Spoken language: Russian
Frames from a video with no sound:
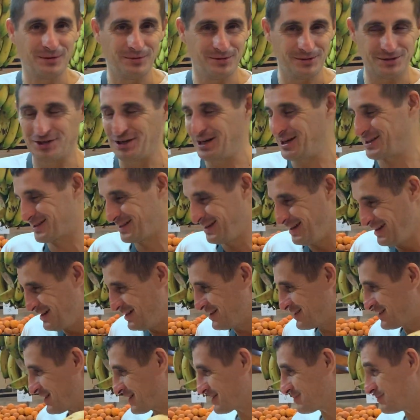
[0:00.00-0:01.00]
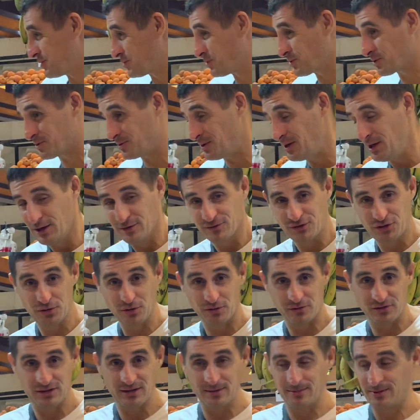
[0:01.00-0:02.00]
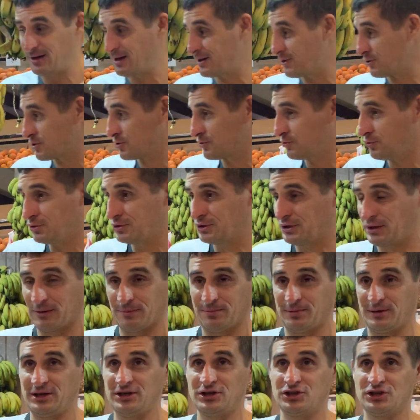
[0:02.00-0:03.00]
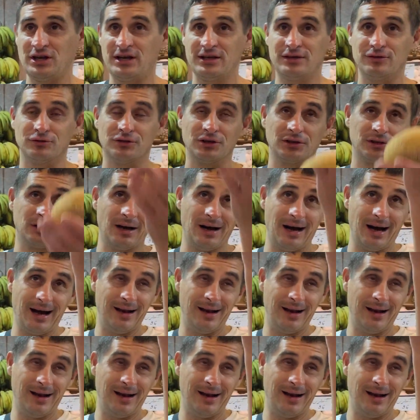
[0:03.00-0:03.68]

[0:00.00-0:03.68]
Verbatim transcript: Вот сейчас, сейчас мы тоже. Все, всем хорошего отдыха. Приезжайте. Вот это